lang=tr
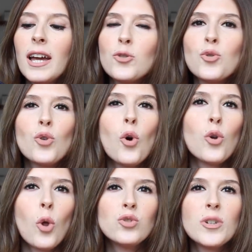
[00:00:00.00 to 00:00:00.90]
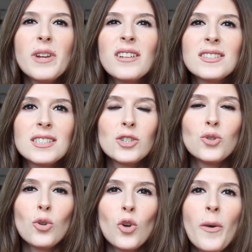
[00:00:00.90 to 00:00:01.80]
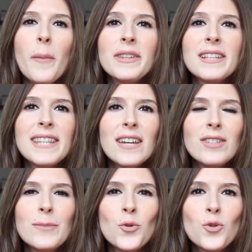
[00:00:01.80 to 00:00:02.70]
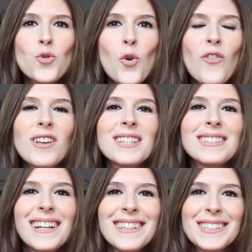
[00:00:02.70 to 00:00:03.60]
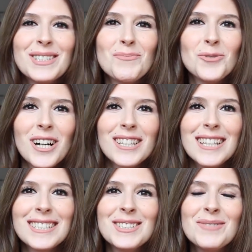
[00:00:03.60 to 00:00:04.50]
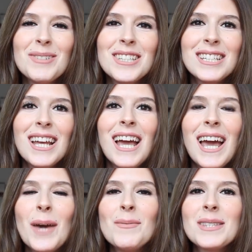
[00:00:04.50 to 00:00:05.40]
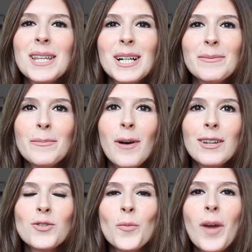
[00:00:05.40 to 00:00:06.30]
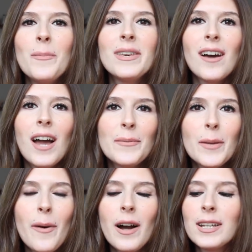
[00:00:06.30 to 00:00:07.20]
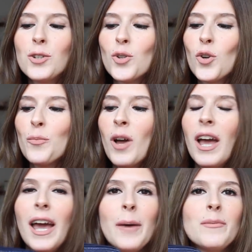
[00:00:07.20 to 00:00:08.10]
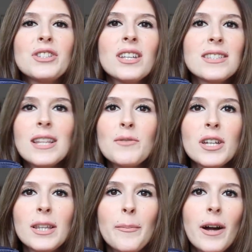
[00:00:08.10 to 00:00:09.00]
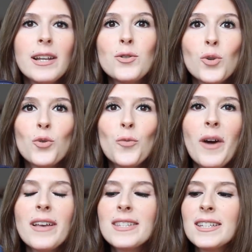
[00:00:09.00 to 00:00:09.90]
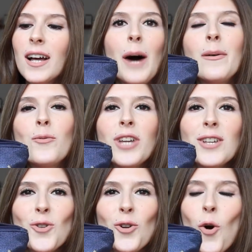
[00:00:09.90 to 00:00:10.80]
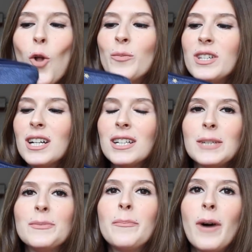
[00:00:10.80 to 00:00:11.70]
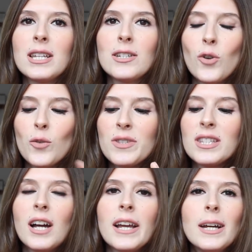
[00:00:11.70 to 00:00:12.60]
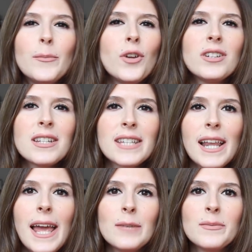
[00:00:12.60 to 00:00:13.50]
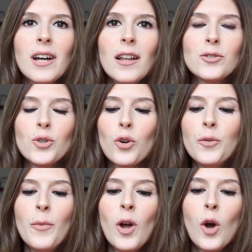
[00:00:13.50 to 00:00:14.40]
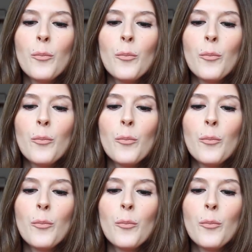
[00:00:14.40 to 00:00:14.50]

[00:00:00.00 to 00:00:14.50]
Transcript: E çünkü öyle olunca biraz sıkıcı oluyor. Ben bir de sevdiğim ürünü çok fazla dallandırıp budaklandırdığım için hem Instagram'da paylaşıyorum hem hikayemde paylaşıyorum. Hem işte Snapchat'te paylaşıyordum eskiden. Ama bu kez öyle olmayacak. Şimdi başlıyorum sırayla. Böyle rastgele elimi daldırıyorum.